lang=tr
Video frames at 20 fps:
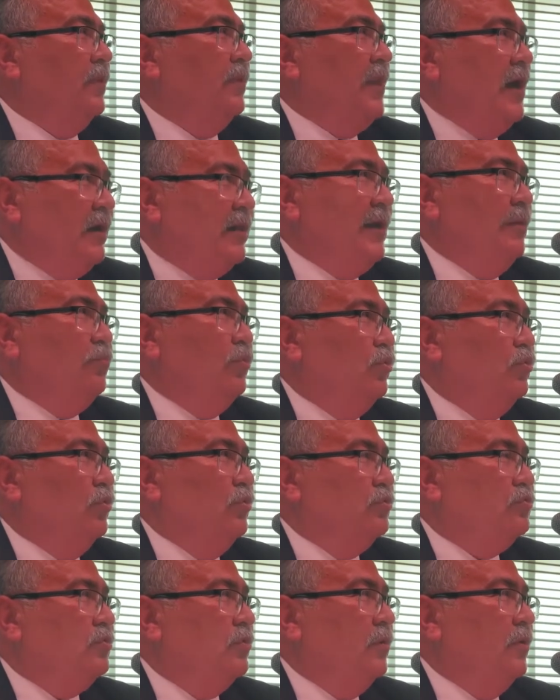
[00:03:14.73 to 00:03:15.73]
Nereden
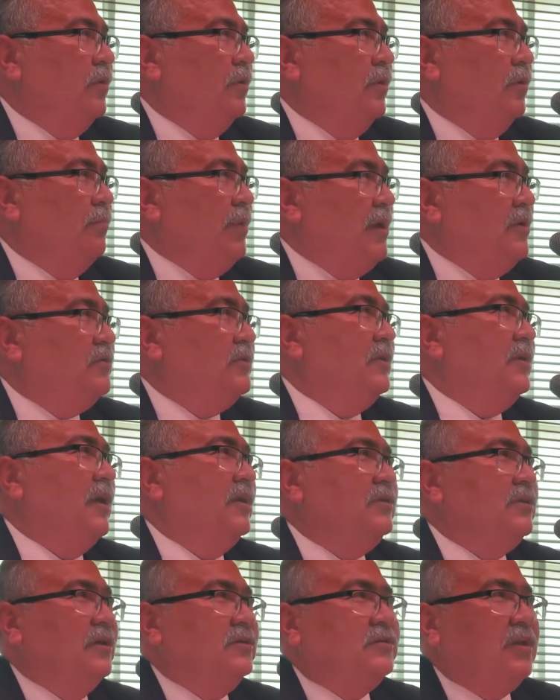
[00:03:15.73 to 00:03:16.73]
buldunuz? Benzin
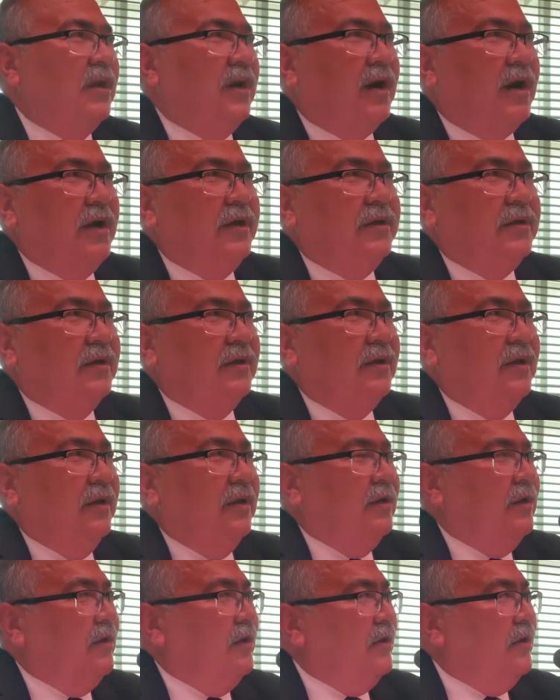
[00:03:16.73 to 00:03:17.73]
geçen sene aynı
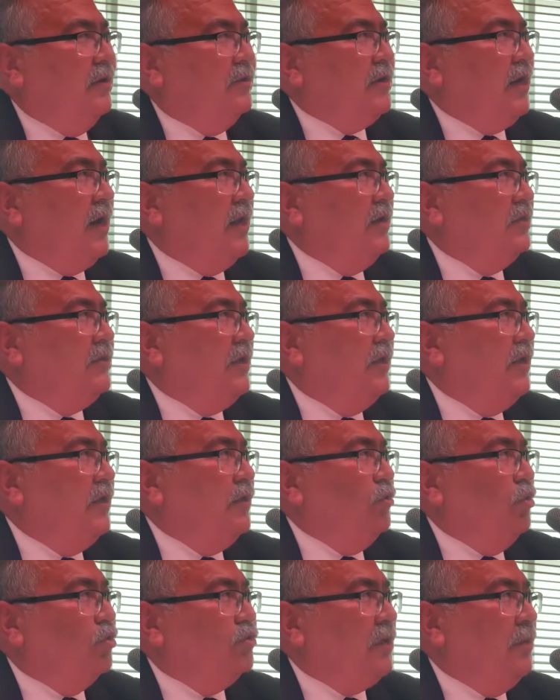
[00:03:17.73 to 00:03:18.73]
e, tarihte
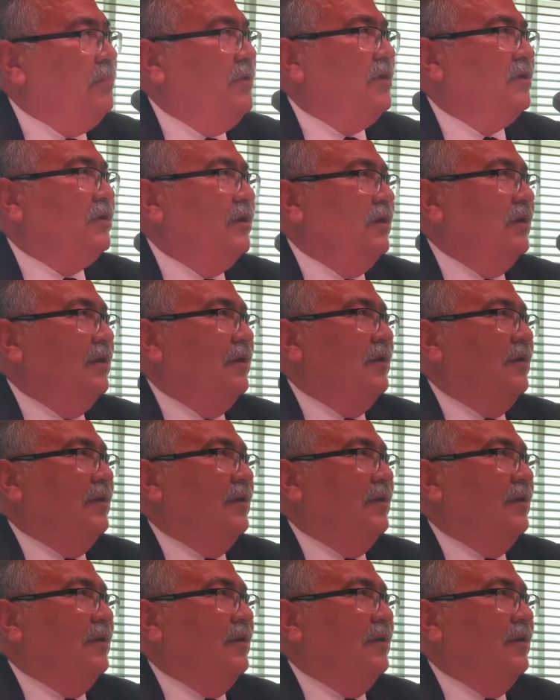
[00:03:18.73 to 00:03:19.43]
7.1'di.